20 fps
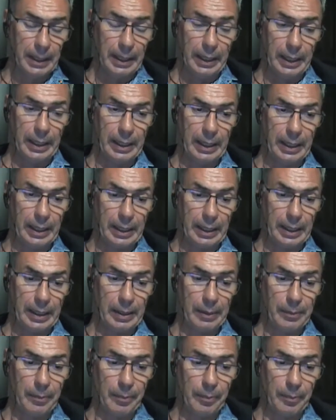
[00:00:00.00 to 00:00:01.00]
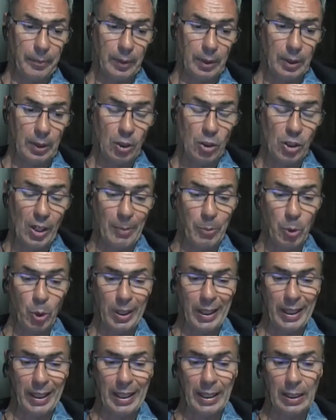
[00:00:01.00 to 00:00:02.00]
Eh, diciamo
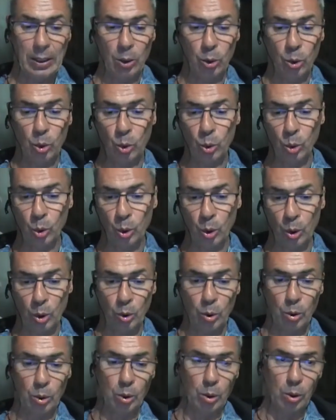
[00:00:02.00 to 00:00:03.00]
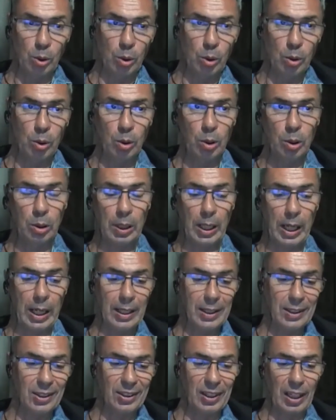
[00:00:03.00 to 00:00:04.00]
che intorno
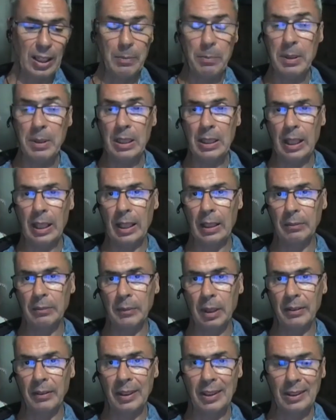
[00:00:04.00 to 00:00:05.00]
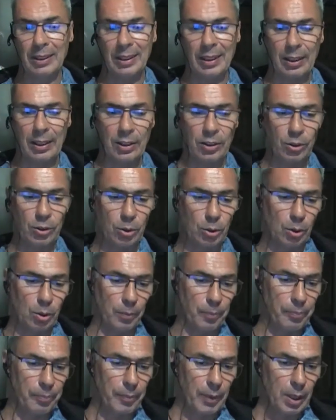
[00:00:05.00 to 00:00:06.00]
al 6000 a.C.
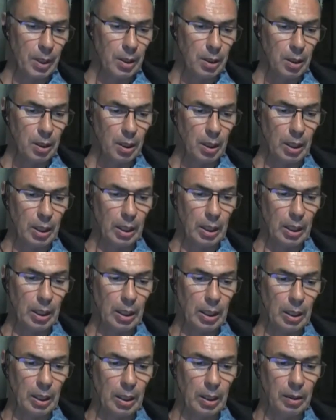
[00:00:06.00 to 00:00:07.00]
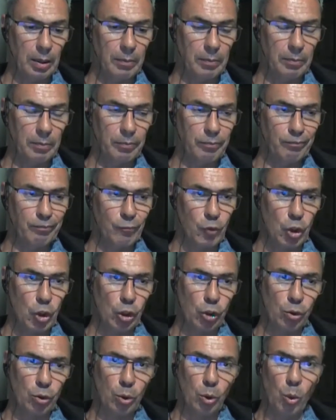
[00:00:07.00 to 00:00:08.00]
Ehm, ci
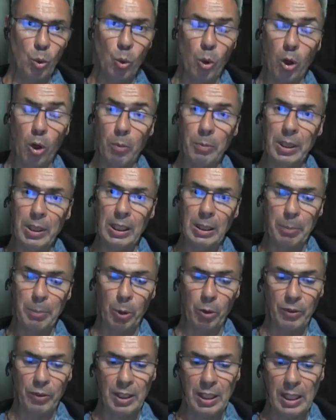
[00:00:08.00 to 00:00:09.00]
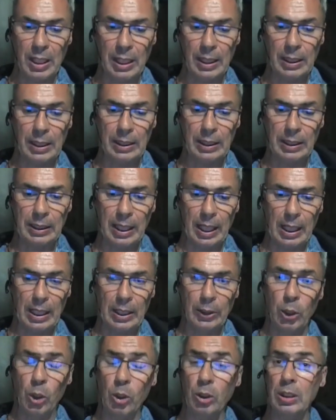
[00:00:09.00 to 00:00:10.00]
sono uomini provenienti dal
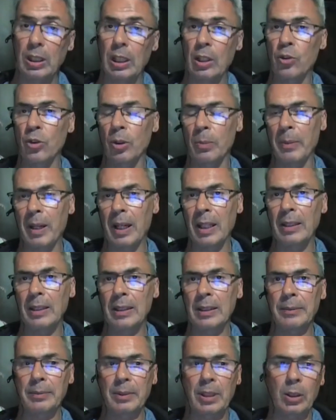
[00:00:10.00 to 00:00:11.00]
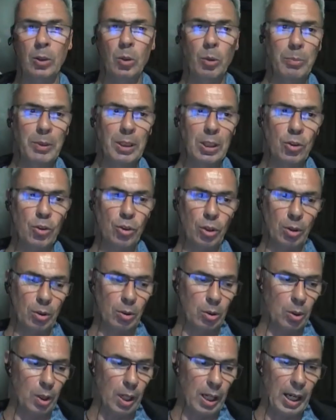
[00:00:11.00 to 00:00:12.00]
nord della Germania che
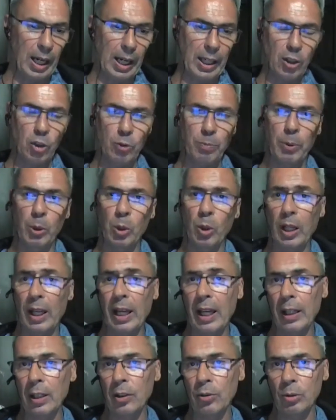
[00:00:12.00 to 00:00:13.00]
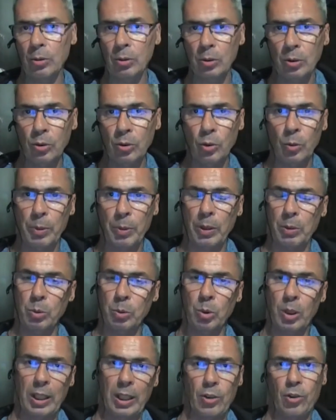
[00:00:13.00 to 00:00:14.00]
cominciano a esplorare, sono
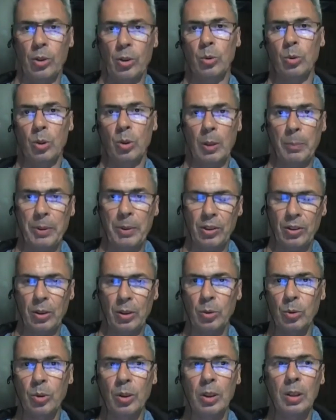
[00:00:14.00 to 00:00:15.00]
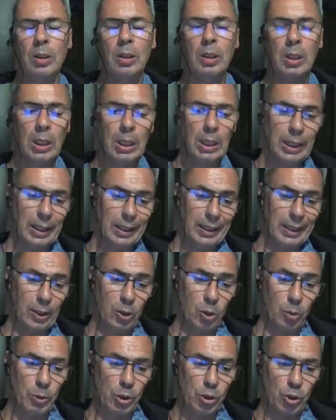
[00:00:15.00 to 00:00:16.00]
soprattutto cacciatori e pescatori, che
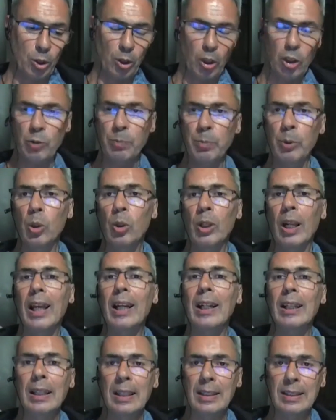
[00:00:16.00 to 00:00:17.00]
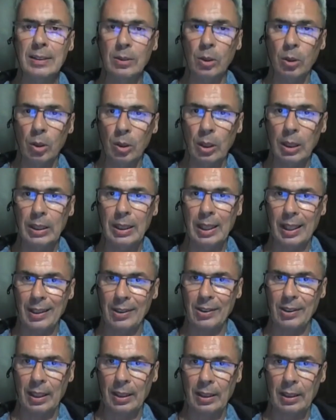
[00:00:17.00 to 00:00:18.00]
cominciano a esplorare le zone della
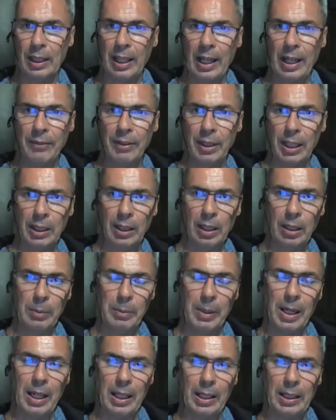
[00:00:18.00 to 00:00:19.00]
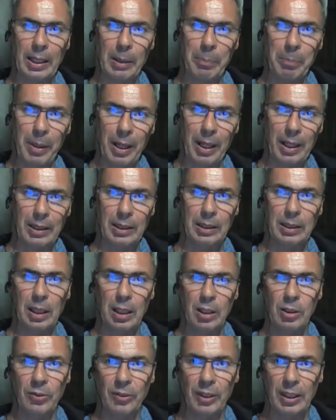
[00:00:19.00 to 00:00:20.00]
Scandinavia, la Danimarca, parte
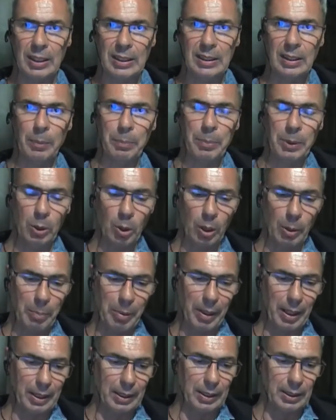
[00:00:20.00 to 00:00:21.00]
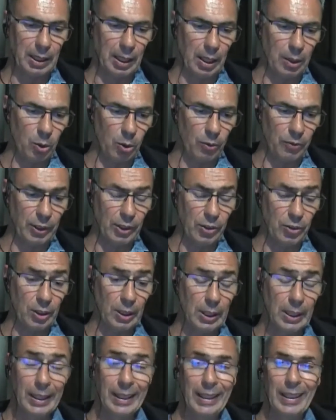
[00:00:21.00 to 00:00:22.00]
della Svezia e piccola parte della Norvegia.
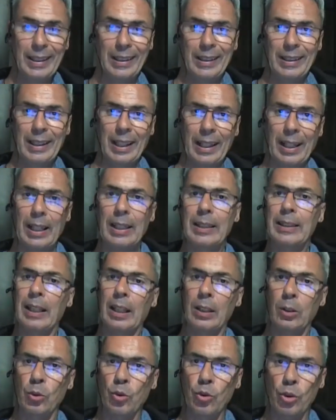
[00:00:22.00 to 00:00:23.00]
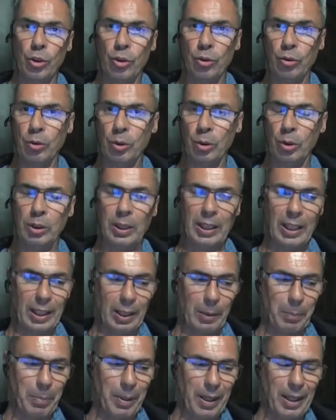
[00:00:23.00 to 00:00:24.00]
In realtà non ci sono dei
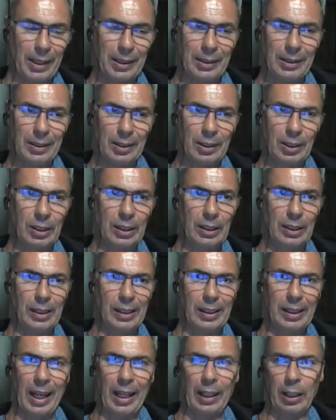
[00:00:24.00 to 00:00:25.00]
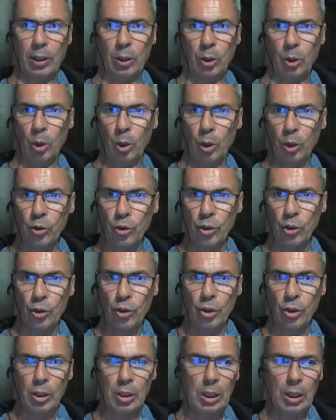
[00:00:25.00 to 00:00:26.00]
reperti eh,
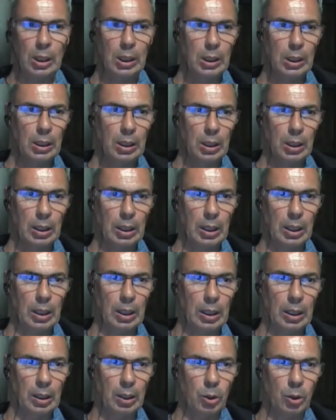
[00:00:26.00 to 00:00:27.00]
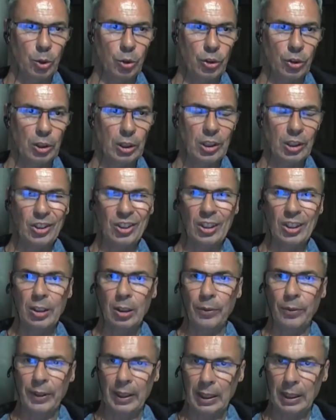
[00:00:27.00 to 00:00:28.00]
archeologici eh, così
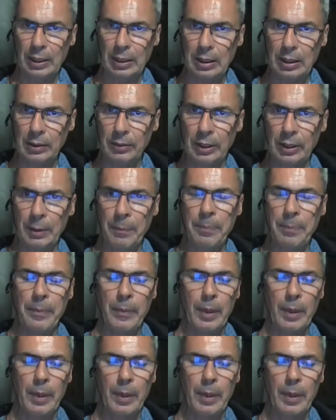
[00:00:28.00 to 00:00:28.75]
significativi